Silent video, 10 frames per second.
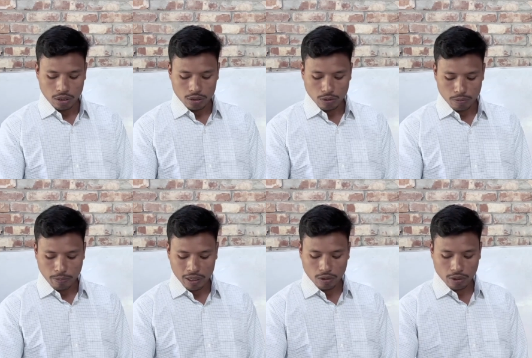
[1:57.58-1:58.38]

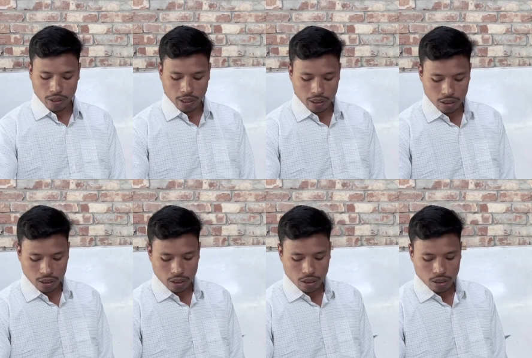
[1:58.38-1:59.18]
ধূমপান করে না
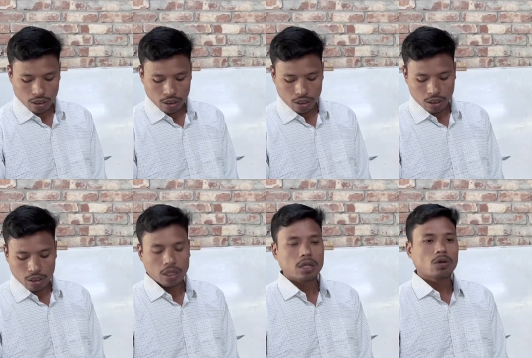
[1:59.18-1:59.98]

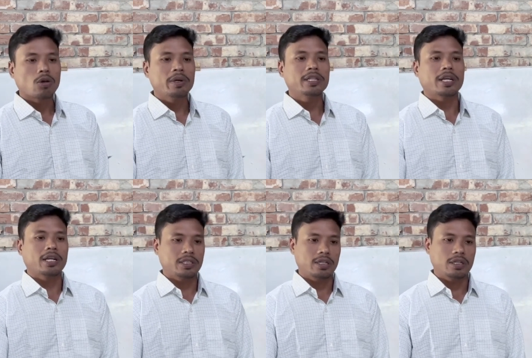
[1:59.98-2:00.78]
কমে দেখা
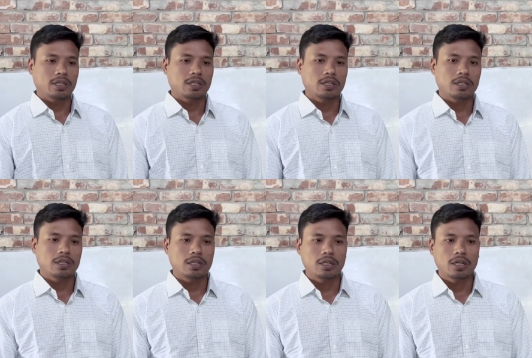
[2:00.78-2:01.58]
যায়
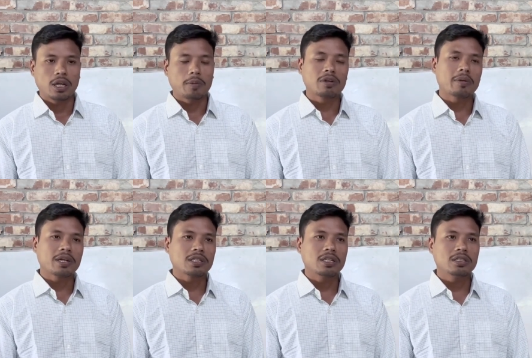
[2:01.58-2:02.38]
এখন আমরা
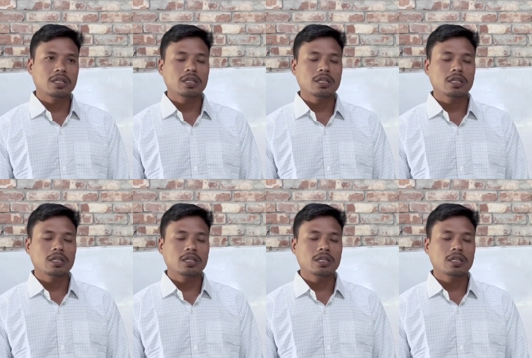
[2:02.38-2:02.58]
জানি যে